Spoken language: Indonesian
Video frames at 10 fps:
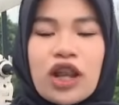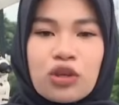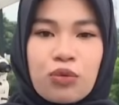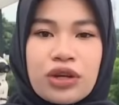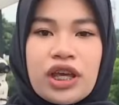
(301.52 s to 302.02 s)

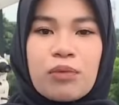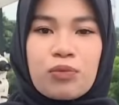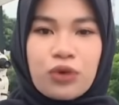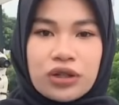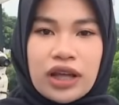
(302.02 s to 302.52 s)
ataupun
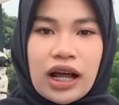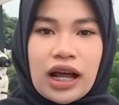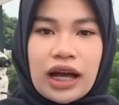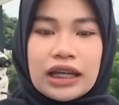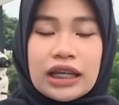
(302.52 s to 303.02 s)
dihimpun yang
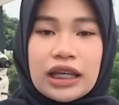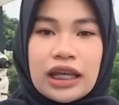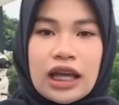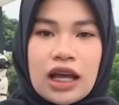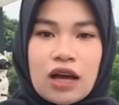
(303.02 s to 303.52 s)
akan
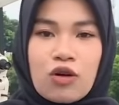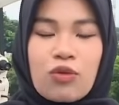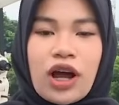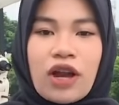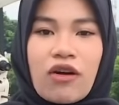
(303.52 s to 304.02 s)

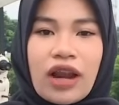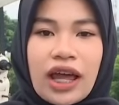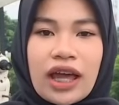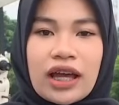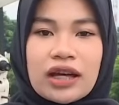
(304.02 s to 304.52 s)
dikumpulkan
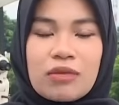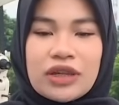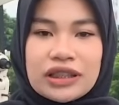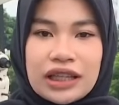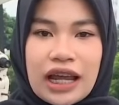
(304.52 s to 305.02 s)
oleh
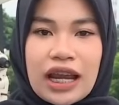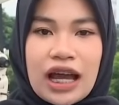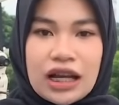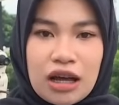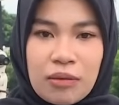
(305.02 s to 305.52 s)
Kementerian
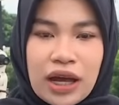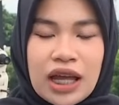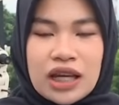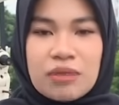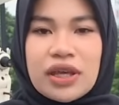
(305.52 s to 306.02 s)
Agama.
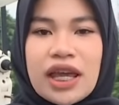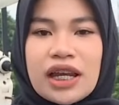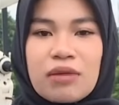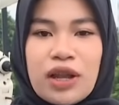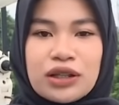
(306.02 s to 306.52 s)

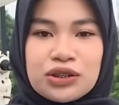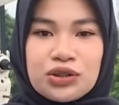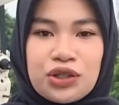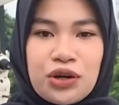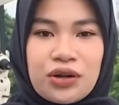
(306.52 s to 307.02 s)
Demikian kembali ke
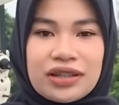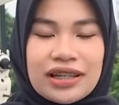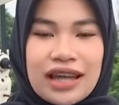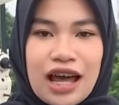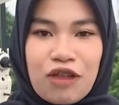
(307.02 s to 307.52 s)
studio
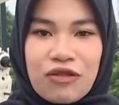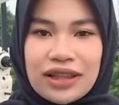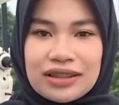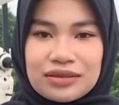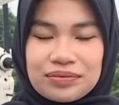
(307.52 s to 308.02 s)
Gina
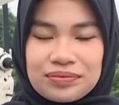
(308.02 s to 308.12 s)
Alfat.